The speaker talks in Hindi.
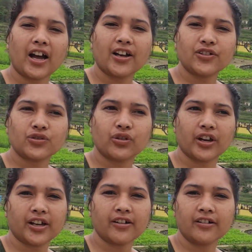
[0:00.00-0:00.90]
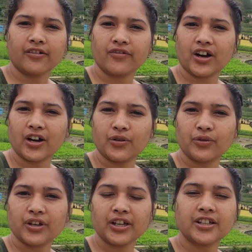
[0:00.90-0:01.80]
आज जो है ना वहाँ
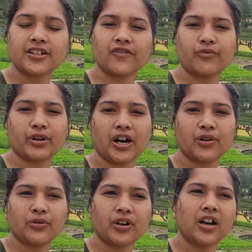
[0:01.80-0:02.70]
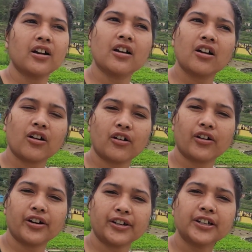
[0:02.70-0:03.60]
होगी शिव पुराण होगा
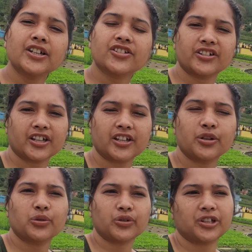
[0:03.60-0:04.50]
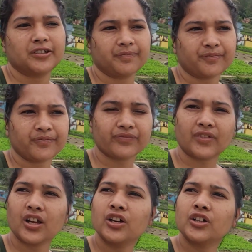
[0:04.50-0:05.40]
और जग्गी होगी
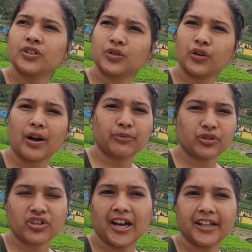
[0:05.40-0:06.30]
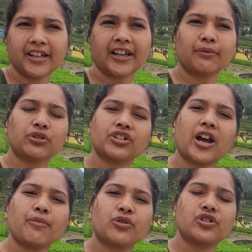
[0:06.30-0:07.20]
तो हम तो जा नहीं रहे हम तो
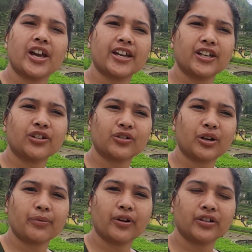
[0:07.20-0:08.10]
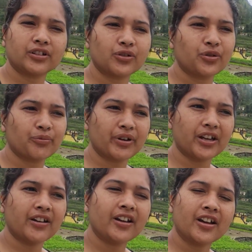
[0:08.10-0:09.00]
शाम को जाएंगे थोड़ा बहुत घूमने